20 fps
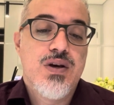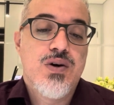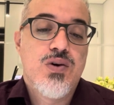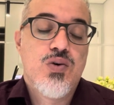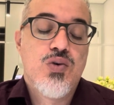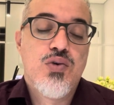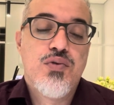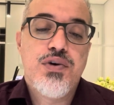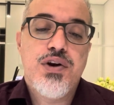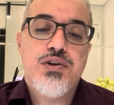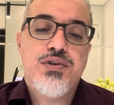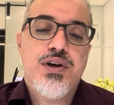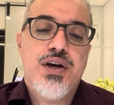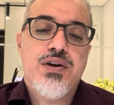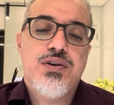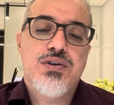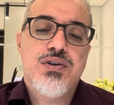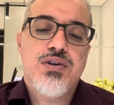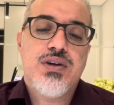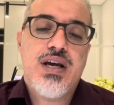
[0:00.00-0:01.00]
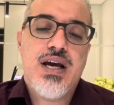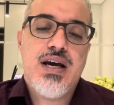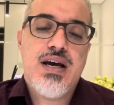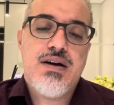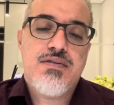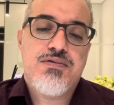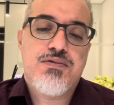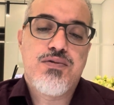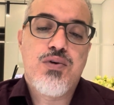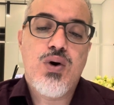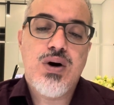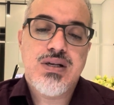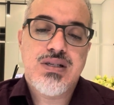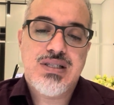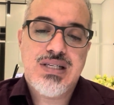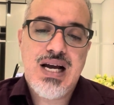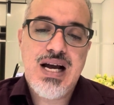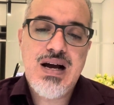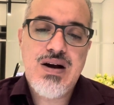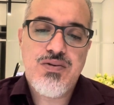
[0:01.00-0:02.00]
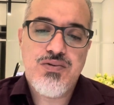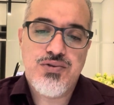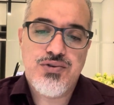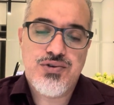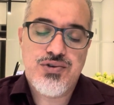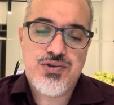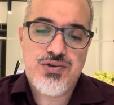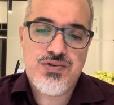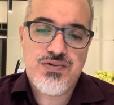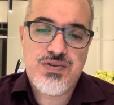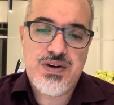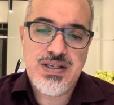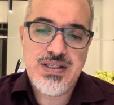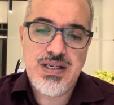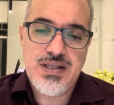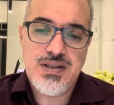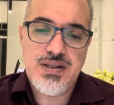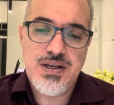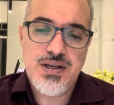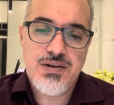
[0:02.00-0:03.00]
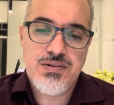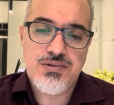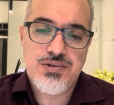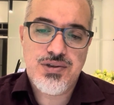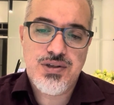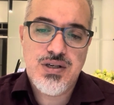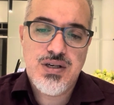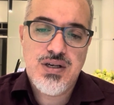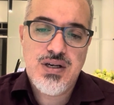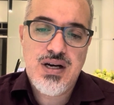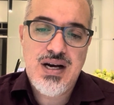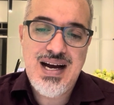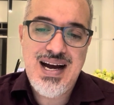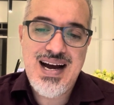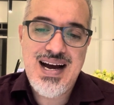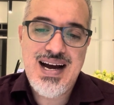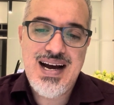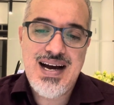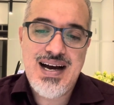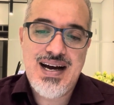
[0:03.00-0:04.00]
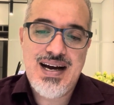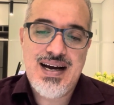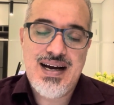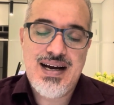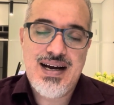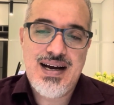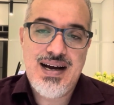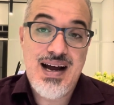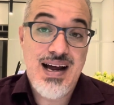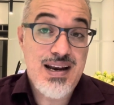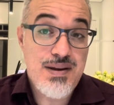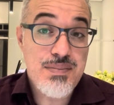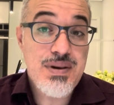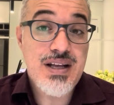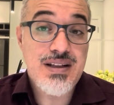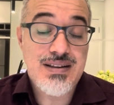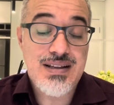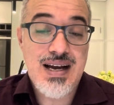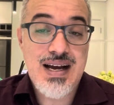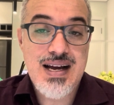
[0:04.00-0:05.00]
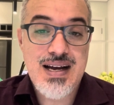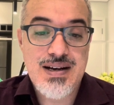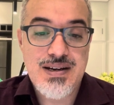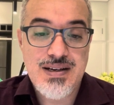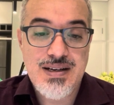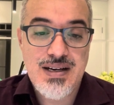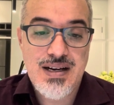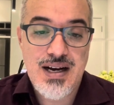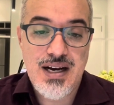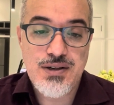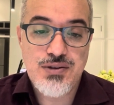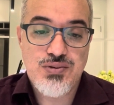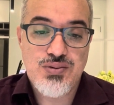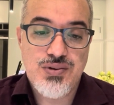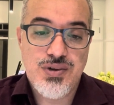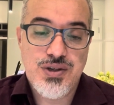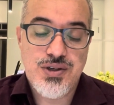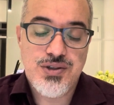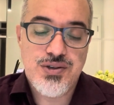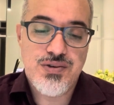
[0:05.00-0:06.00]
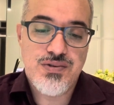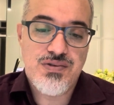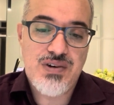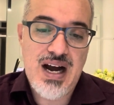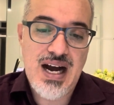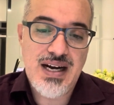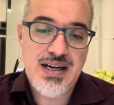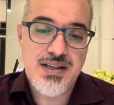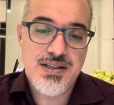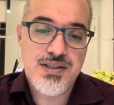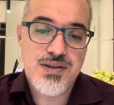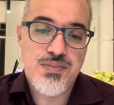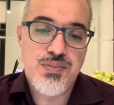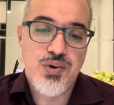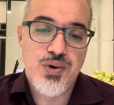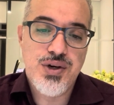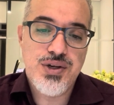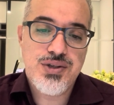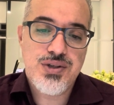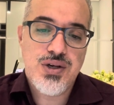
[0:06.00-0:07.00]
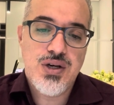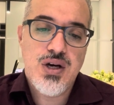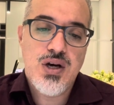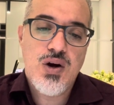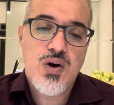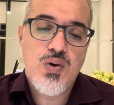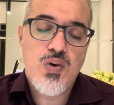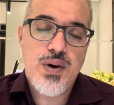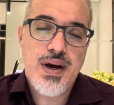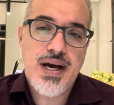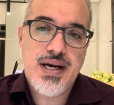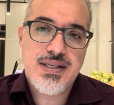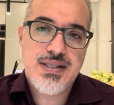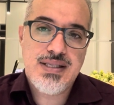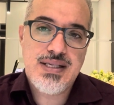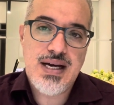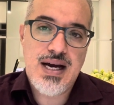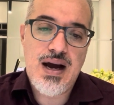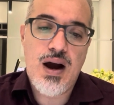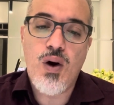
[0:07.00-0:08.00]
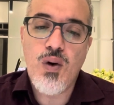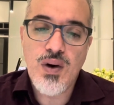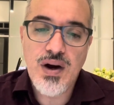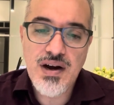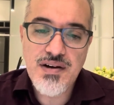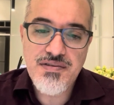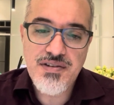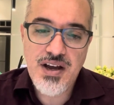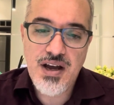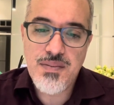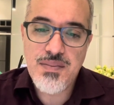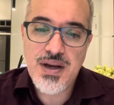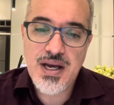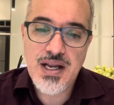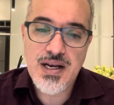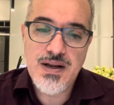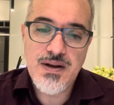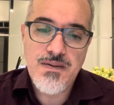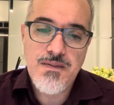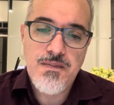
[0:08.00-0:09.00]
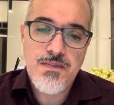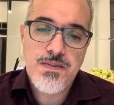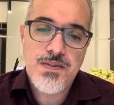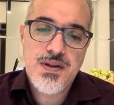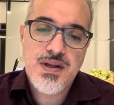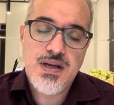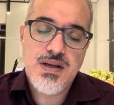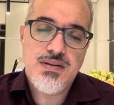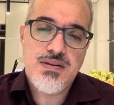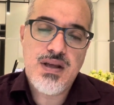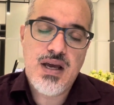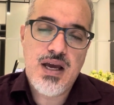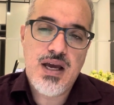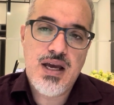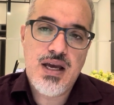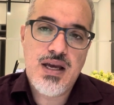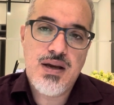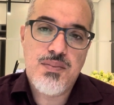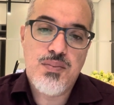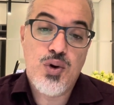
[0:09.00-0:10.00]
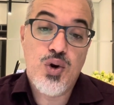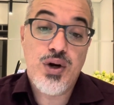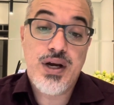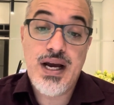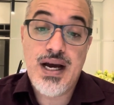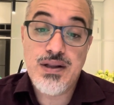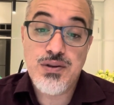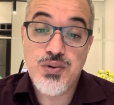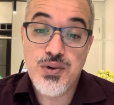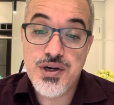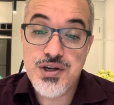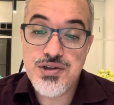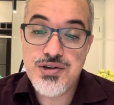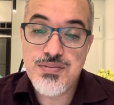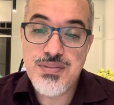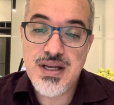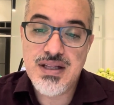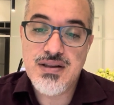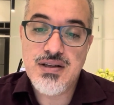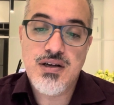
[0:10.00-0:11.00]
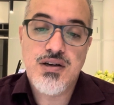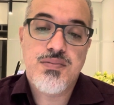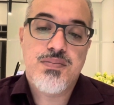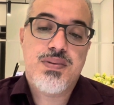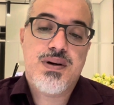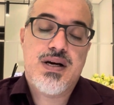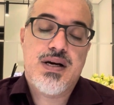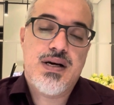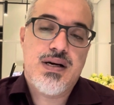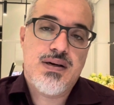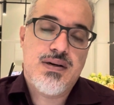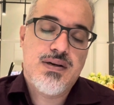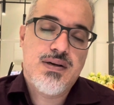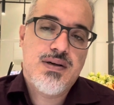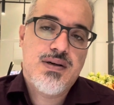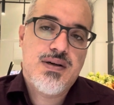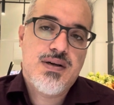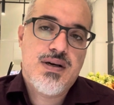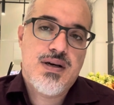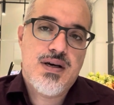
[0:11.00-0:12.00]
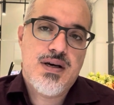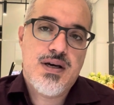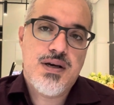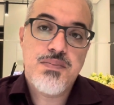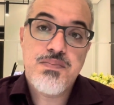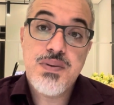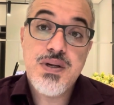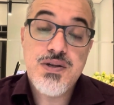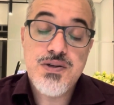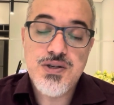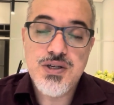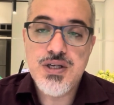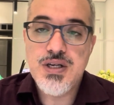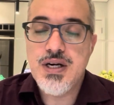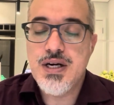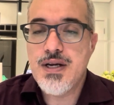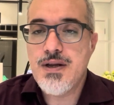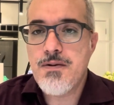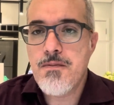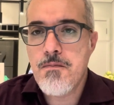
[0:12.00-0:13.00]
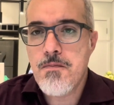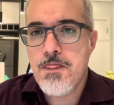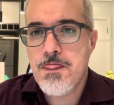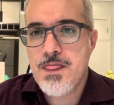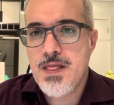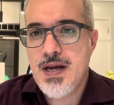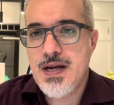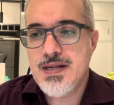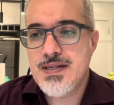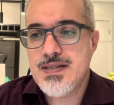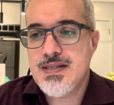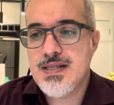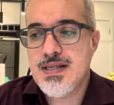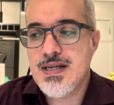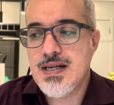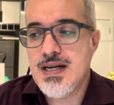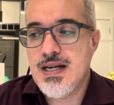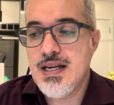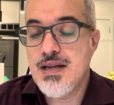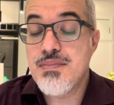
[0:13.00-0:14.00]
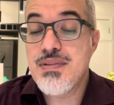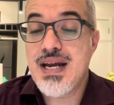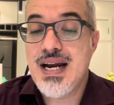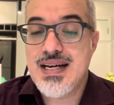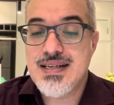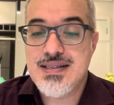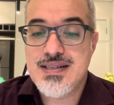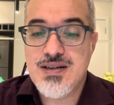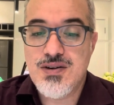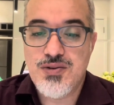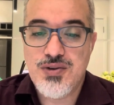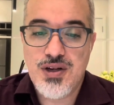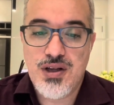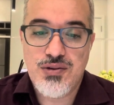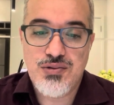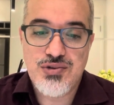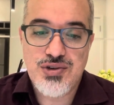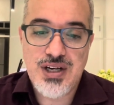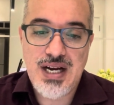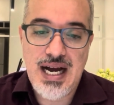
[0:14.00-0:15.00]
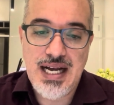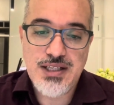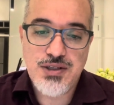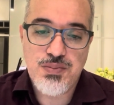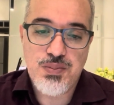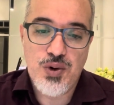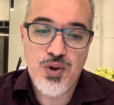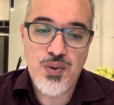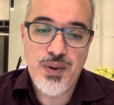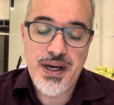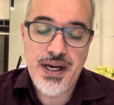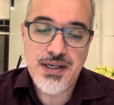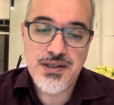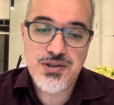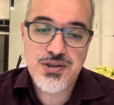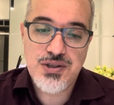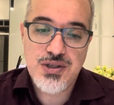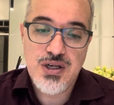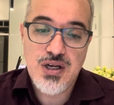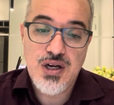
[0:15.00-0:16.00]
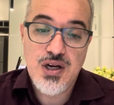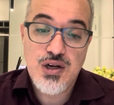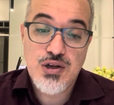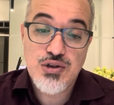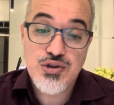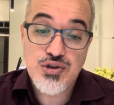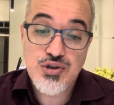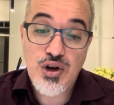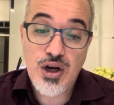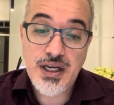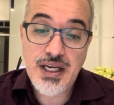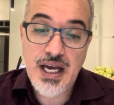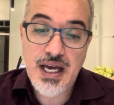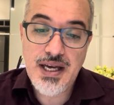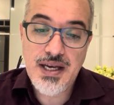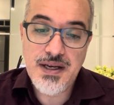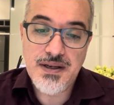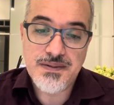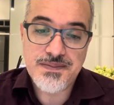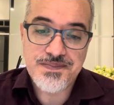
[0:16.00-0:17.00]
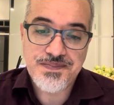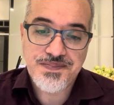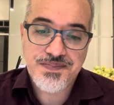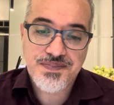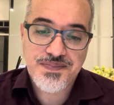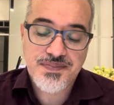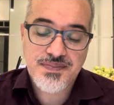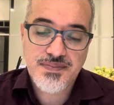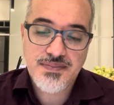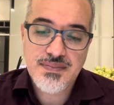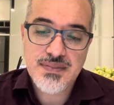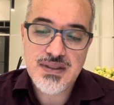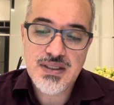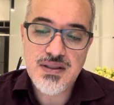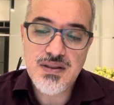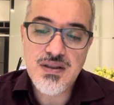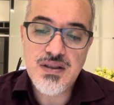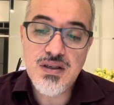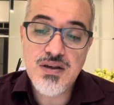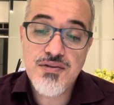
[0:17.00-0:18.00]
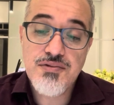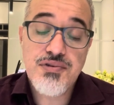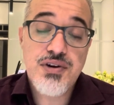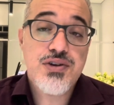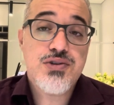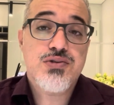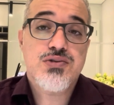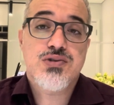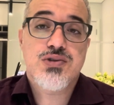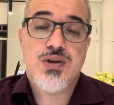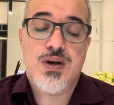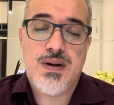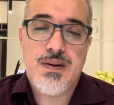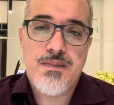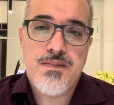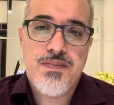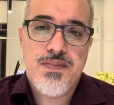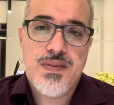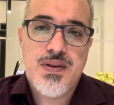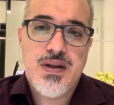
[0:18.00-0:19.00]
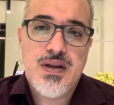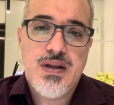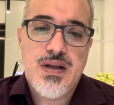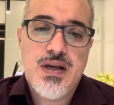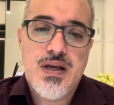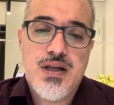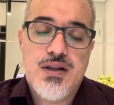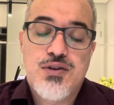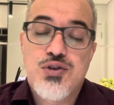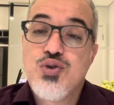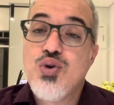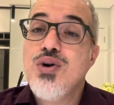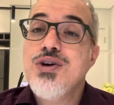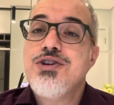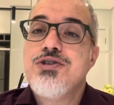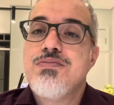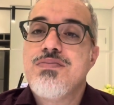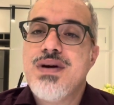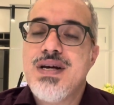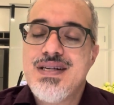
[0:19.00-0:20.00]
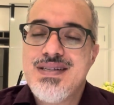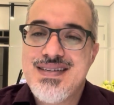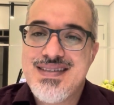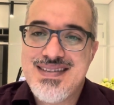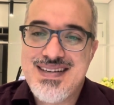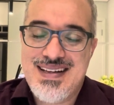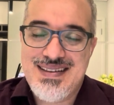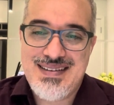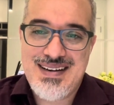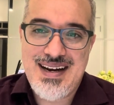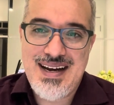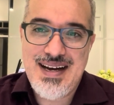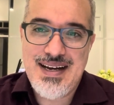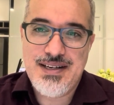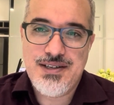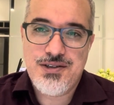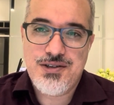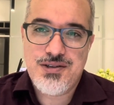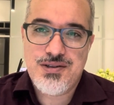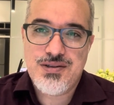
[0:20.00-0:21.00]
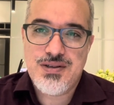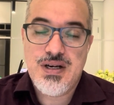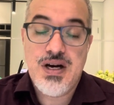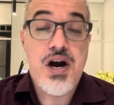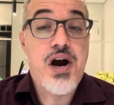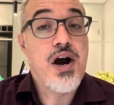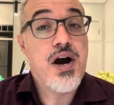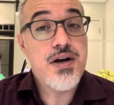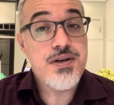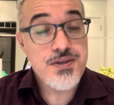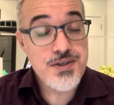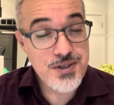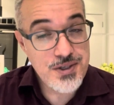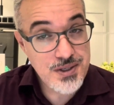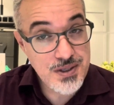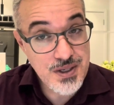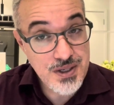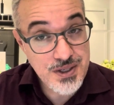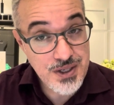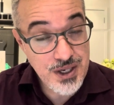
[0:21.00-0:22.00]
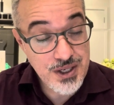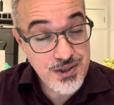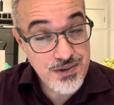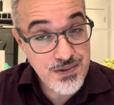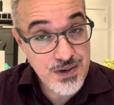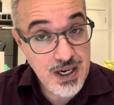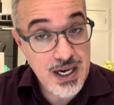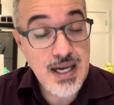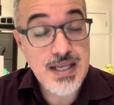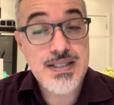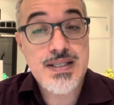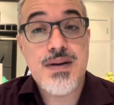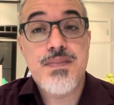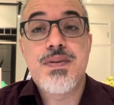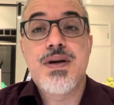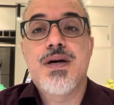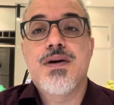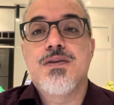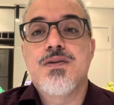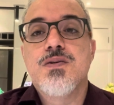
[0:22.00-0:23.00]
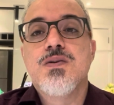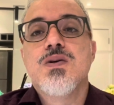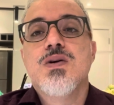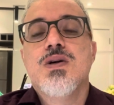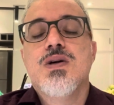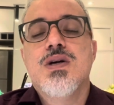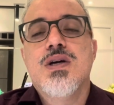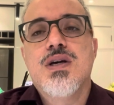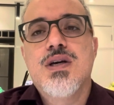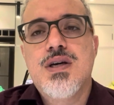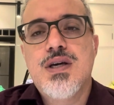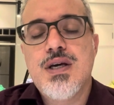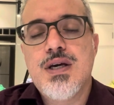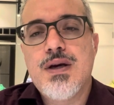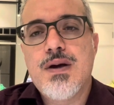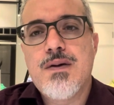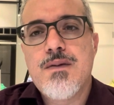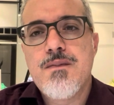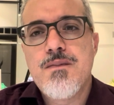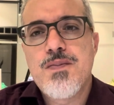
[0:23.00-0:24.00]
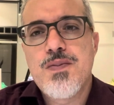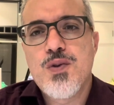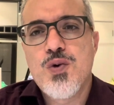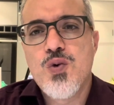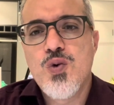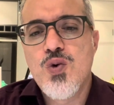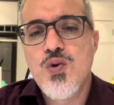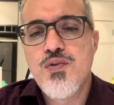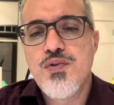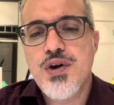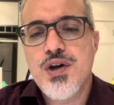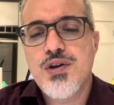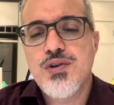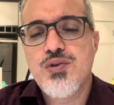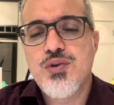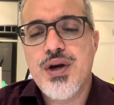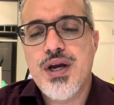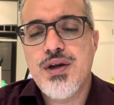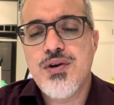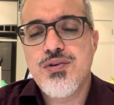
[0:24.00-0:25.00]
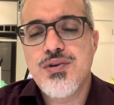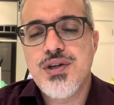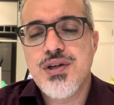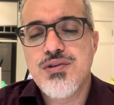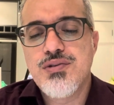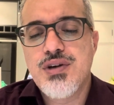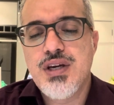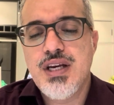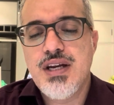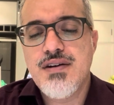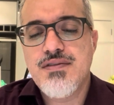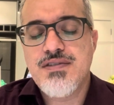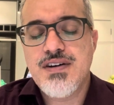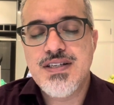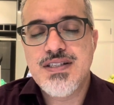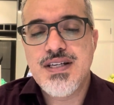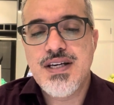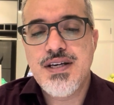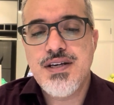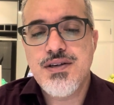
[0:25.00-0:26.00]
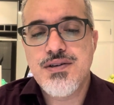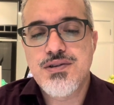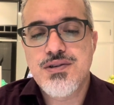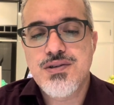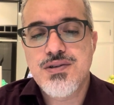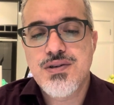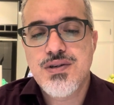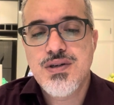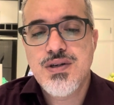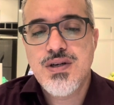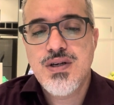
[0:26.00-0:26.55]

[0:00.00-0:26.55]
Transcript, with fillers: O governo do Reino Unido quer forçar os fazendeiros a alimentar as suas vacas e bois com essa alga vermelha que tem bloqueadores de metano para uh, eh, impedir aí essa liberação né, dos gases poluentes. Só que aí, vejam só, dois meses atrás, antes da gente ficar sabendo que o governo do Reino Unido queria fazer isso,